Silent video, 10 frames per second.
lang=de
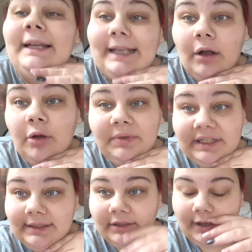Jakob,
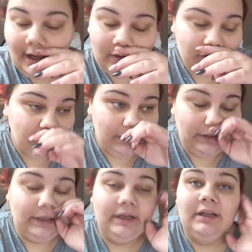der ist sich gerade
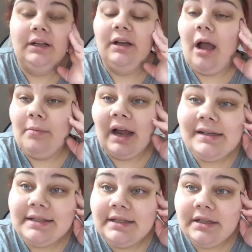schon äh, am
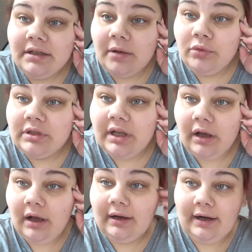Anziehen. Der muss
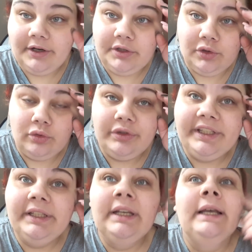ja gleich zur
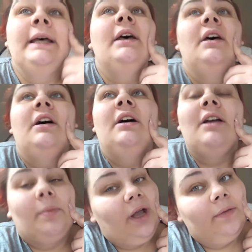Uni.
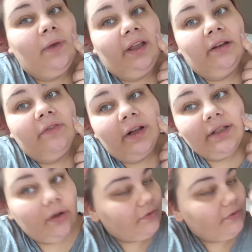Ich habe gerade mal hier die Fenster